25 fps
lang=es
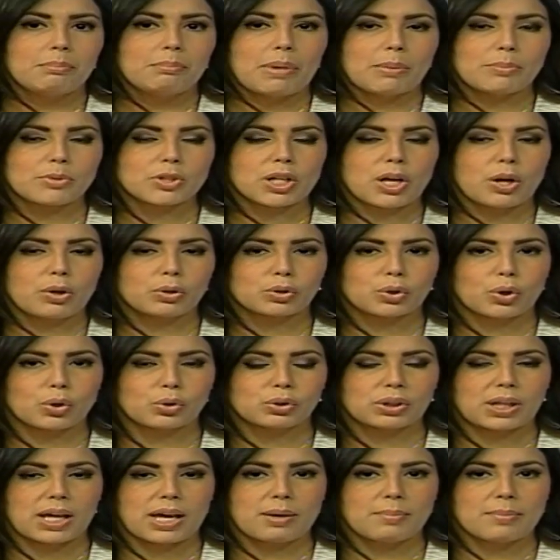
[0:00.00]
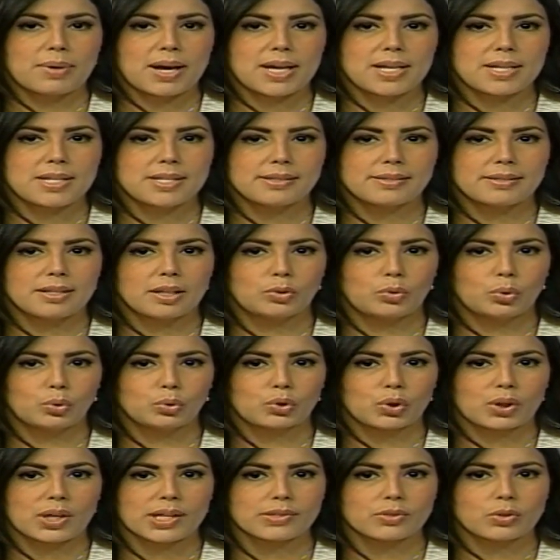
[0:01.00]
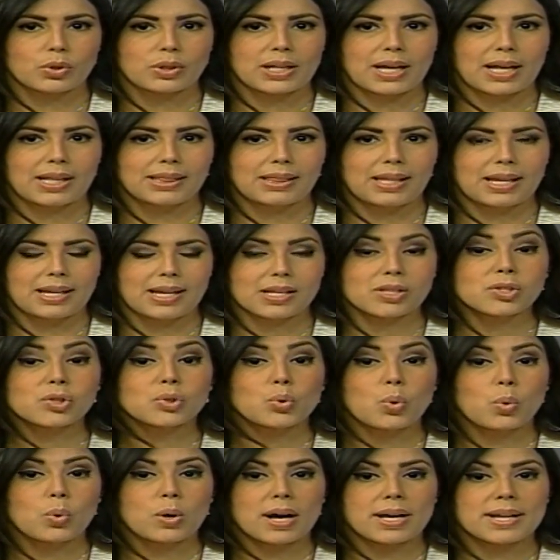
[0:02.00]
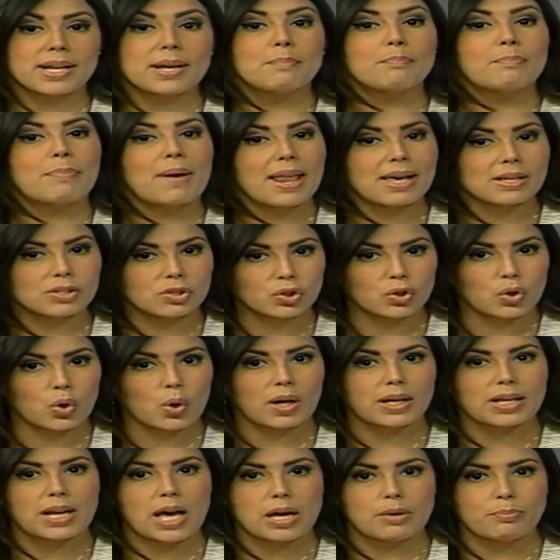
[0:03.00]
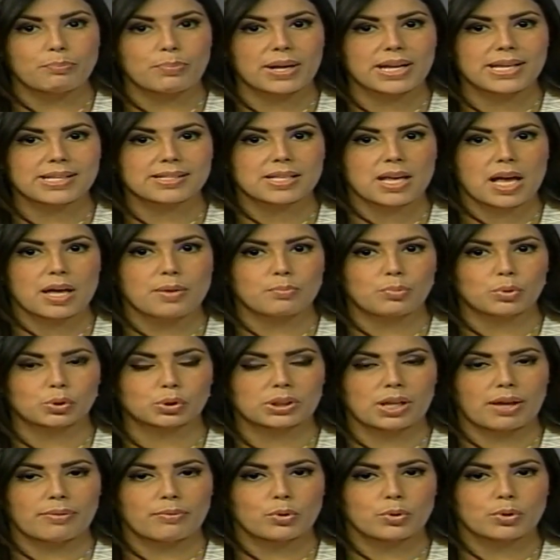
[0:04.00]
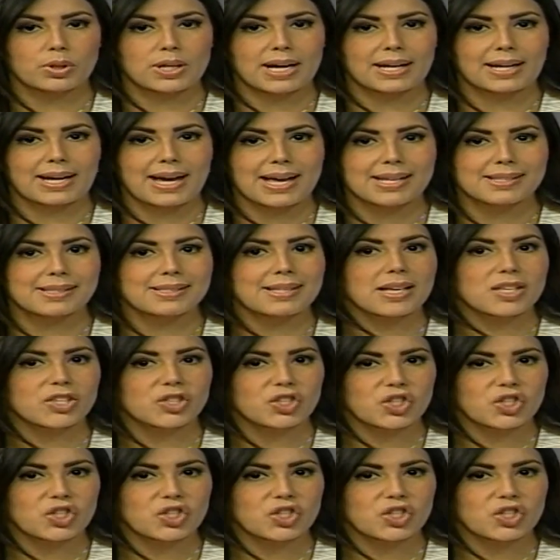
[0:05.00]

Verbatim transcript: Vamos a otro tema. El Instituto Nacional del Azúcar emplazó a la empresa importadora Casa